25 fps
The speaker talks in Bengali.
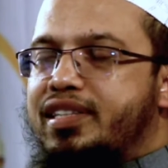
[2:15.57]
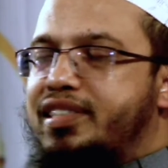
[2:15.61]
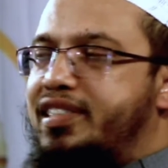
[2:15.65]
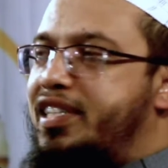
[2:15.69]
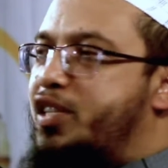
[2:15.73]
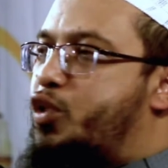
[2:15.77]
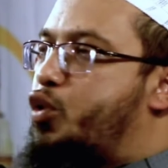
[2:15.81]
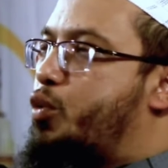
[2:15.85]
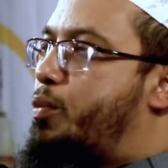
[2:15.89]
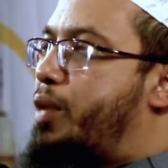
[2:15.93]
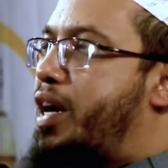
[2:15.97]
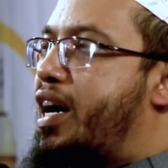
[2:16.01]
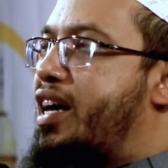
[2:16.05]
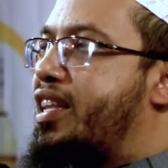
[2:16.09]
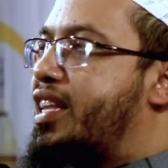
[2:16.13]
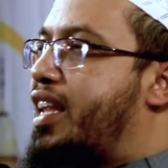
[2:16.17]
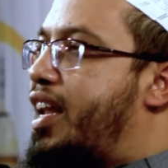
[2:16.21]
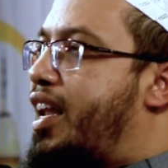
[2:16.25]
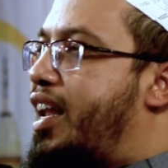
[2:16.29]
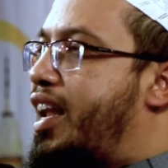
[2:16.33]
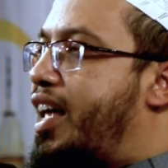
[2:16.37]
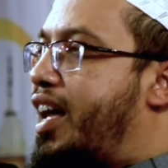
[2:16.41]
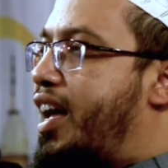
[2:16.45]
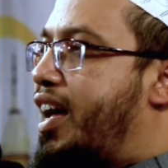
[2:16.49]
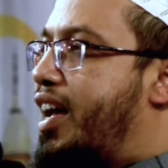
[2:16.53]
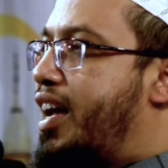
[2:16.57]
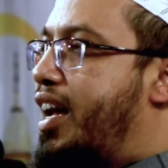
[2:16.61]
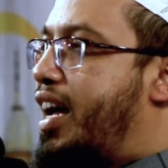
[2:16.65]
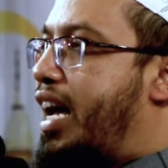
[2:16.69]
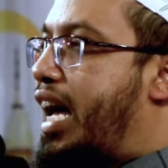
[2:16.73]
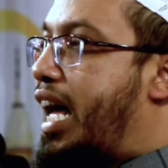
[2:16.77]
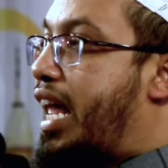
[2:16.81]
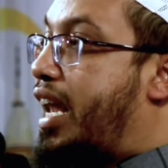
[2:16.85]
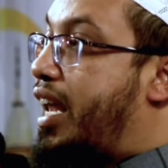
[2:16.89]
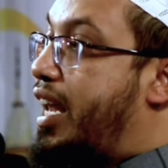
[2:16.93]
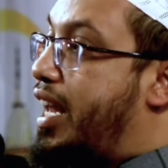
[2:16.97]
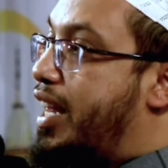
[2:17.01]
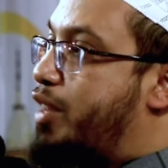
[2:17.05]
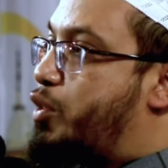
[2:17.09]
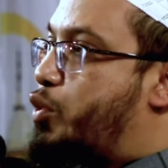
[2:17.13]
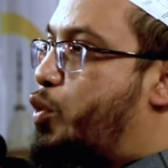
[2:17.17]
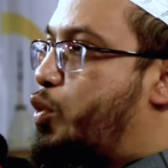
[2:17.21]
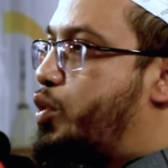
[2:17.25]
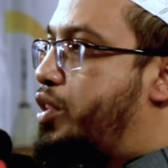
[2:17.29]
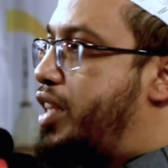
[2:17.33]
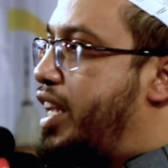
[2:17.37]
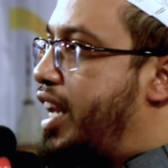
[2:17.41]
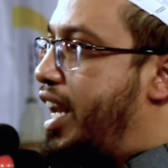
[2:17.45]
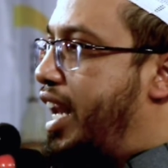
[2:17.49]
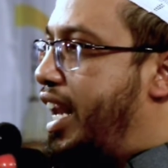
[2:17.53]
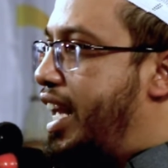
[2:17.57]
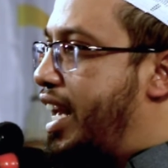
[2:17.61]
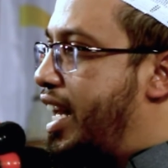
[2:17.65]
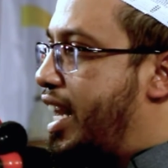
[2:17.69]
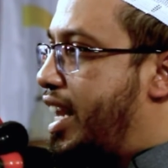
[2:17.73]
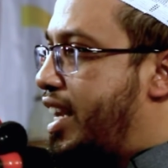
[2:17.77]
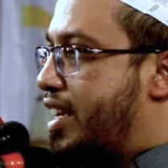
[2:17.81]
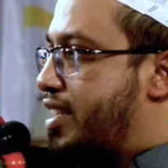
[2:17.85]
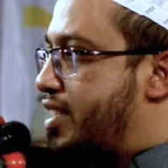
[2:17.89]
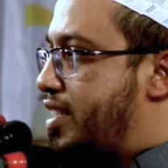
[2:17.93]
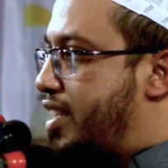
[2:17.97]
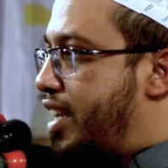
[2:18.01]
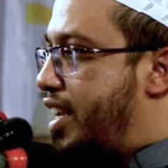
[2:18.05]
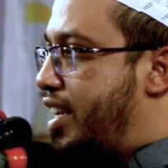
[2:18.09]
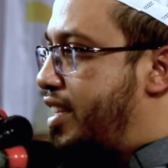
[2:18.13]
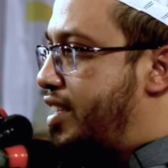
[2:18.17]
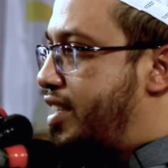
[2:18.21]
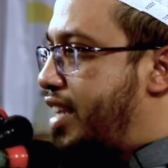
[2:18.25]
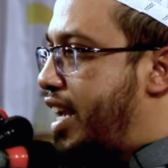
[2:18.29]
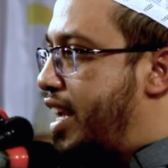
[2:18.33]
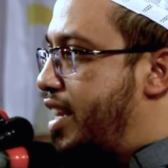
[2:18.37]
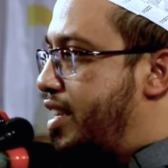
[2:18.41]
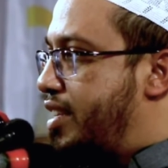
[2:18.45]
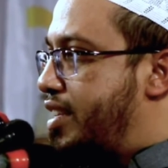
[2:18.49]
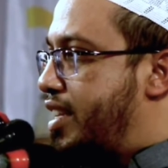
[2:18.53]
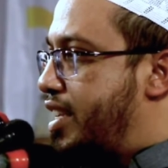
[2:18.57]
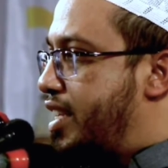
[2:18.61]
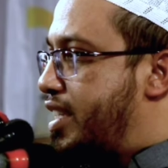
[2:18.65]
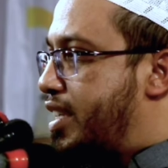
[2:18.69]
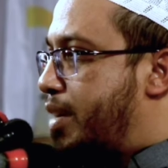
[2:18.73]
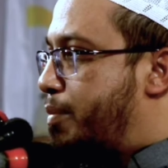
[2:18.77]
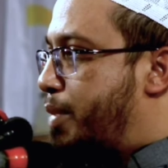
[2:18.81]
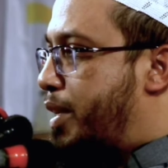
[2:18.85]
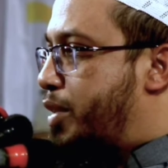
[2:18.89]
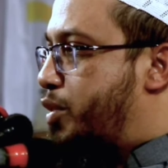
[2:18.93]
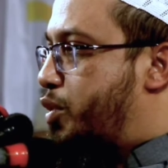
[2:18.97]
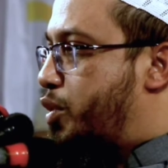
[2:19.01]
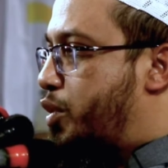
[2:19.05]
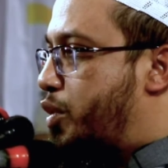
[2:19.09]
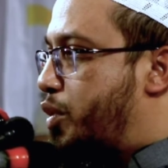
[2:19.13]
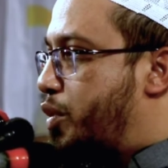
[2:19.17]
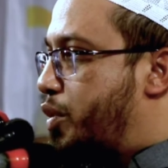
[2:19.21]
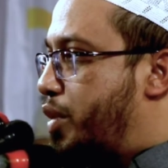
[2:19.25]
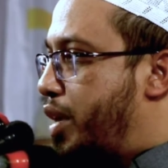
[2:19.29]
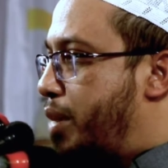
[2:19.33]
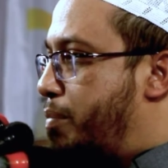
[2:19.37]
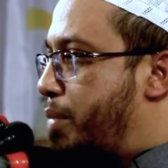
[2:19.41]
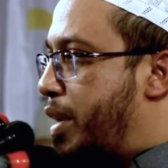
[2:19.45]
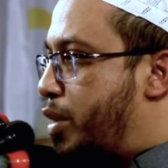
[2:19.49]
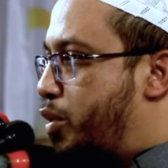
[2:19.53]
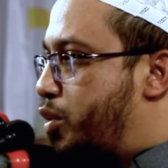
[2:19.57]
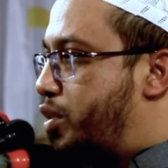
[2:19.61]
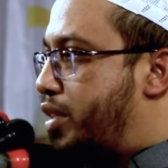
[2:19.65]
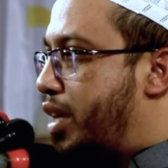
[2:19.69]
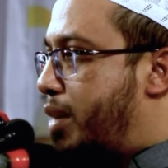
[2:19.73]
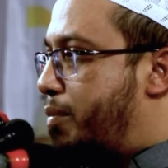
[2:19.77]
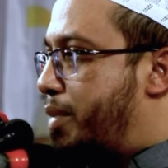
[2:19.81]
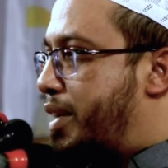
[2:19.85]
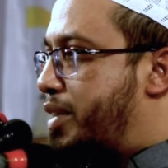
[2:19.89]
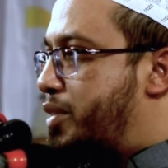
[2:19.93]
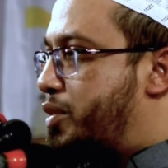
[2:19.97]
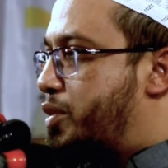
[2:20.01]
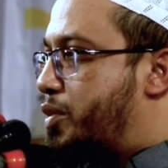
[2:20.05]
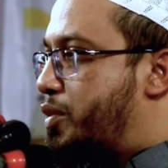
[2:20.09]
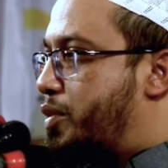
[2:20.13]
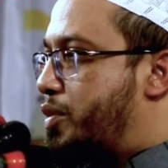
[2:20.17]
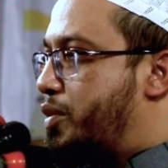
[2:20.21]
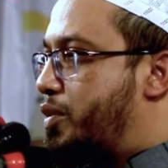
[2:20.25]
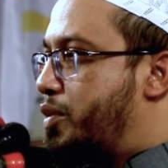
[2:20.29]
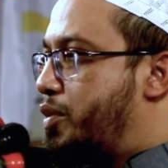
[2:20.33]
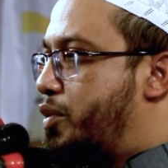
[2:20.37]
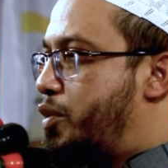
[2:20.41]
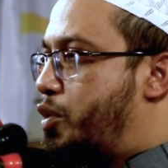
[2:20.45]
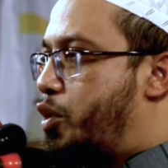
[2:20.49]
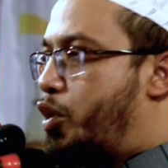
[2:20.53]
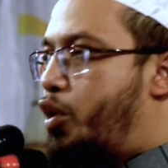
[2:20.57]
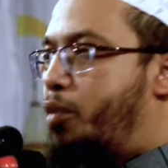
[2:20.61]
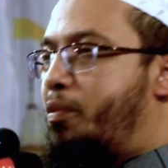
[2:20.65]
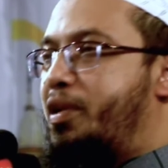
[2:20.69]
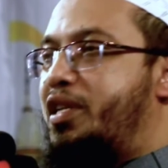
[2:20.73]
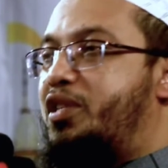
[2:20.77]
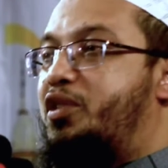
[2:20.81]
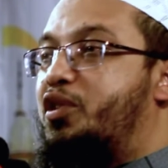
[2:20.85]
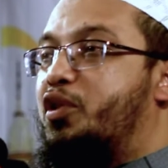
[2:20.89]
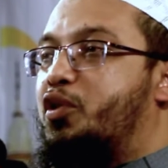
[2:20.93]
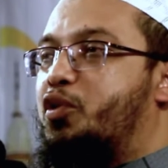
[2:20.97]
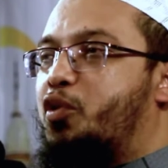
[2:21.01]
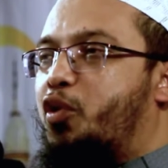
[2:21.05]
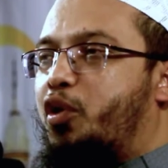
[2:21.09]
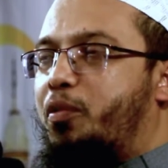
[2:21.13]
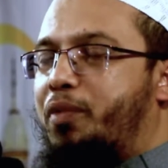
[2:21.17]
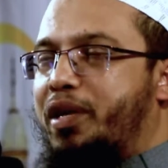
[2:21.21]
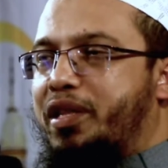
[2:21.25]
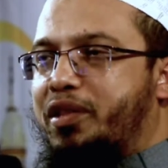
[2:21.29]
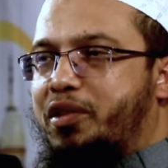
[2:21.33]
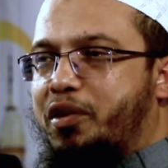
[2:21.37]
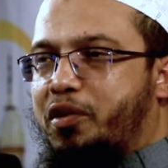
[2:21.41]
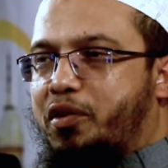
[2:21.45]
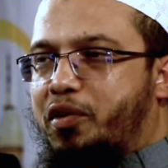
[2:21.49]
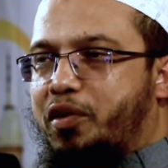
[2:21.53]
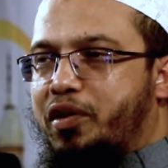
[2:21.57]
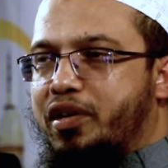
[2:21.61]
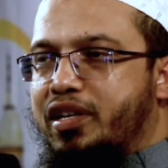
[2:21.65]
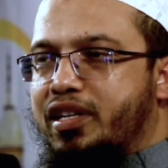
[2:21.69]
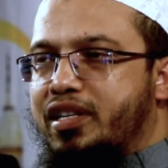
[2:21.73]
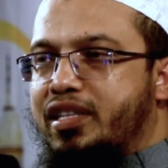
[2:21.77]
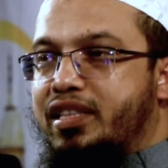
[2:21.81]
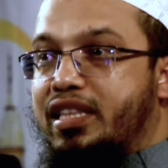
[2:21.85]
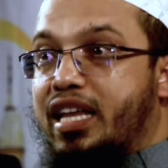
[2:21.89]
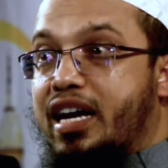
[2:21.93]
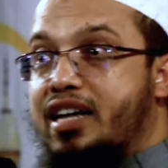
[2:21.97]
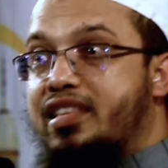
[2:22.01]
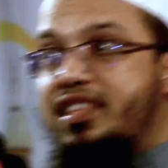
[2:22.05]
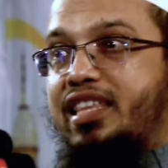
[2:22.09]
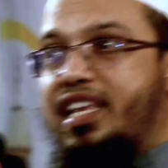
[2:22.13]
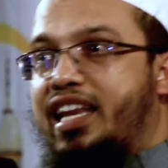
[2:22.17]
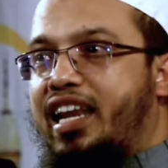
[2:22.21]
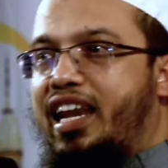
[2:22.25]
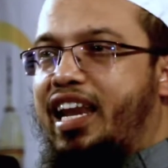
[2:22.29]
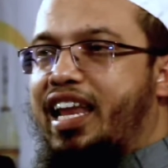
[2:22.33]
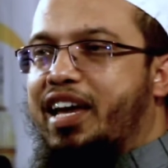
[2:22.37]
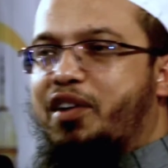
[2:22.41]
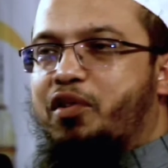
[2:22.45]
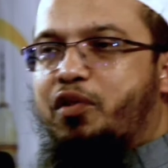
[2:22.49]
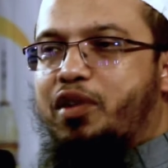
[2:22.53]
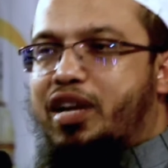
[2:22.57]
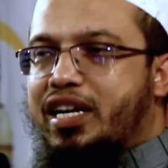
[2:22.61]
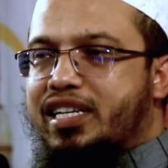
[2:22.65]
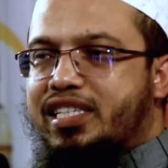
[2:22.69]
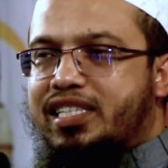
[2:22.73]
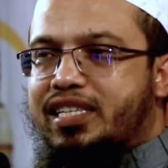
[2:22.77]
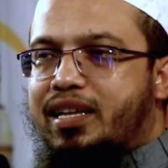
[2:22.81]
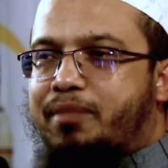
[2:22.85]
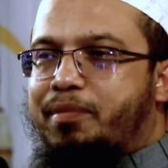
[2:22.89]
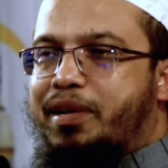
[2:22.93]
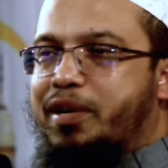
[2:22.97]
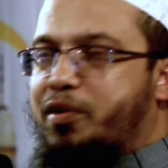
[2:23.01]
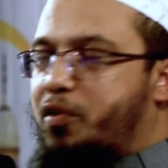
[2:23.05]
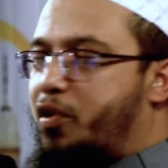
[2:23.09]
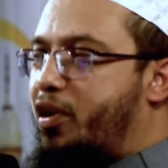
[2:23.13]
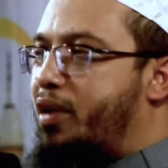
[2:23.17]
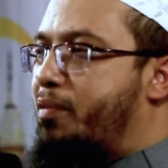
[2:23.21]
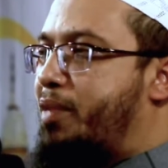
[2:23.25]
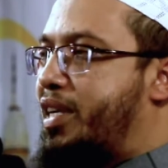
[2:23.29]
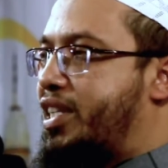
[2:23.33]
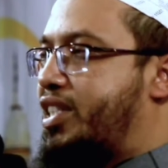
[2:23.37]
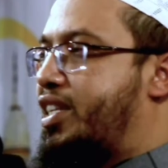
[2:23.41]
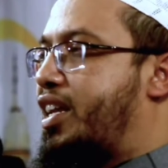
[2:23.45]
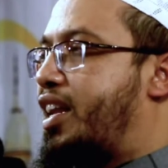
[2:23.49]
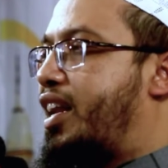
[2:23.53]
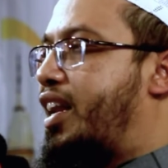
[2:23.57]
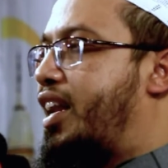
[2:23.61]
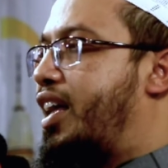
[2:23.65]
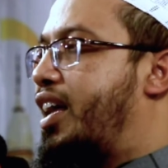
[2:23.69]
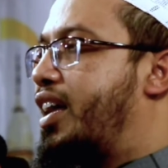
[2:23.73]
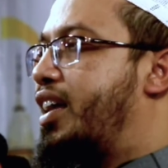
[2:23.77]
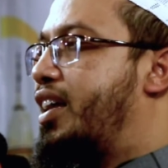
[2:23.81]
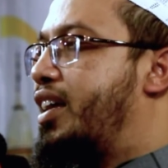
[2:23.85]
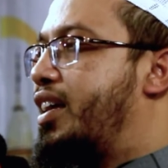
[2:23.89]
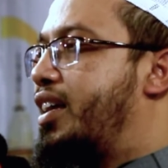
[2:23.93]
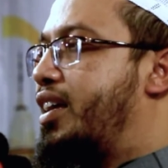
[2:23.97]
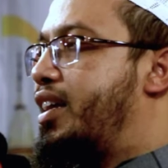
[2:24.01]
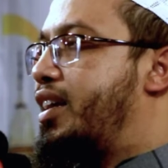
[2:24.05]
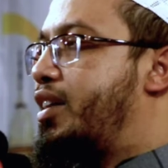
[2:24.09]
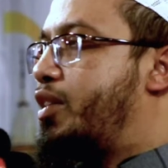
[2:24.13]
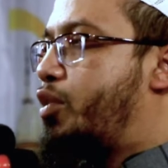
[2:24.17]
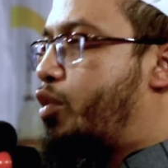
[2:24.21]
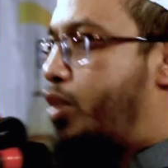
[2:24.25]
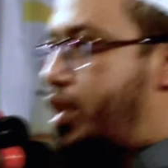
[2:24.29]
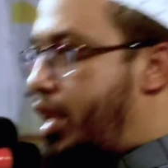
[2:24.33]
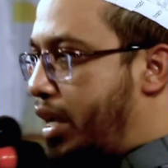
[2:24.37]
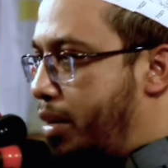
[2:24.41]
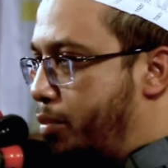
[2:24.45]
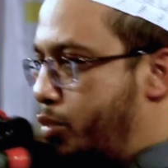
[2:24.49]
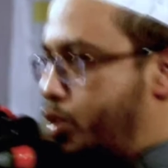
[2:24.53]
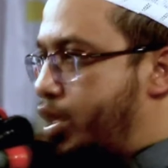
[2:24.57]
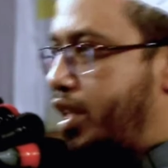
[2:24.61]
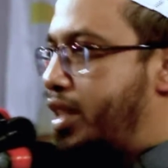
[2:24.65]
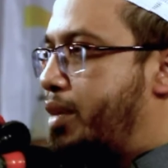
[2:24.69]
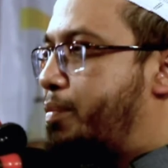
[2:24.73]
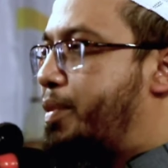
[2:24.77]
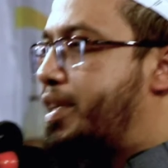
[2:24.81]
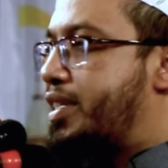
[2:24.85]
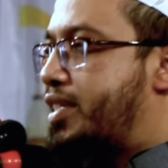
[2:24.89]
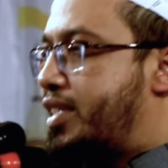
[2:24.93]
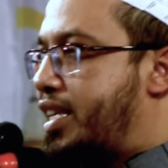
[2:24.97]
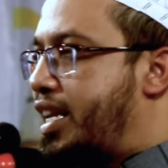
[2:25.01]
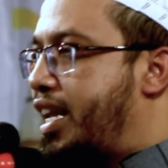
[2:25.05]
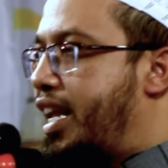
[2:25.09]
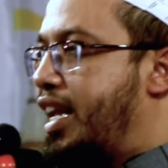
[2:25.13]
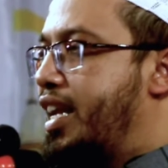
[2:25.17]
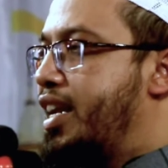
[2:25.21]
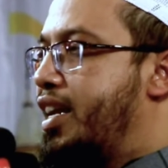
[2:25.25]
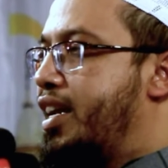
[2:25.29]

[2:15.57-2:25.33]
যে সুহান আল্লাহ আল্লাহ তকদিরি লিখে রাখছে এই এই জিনিস আমার জন্য এই মানুষটা আমার জন্য খুব ইজ্জত করবেন তখন তাকদিরের লেখন আসছে আমার ঘরে মাশাআল্লাহ কথা কি বুঝাতে পারছি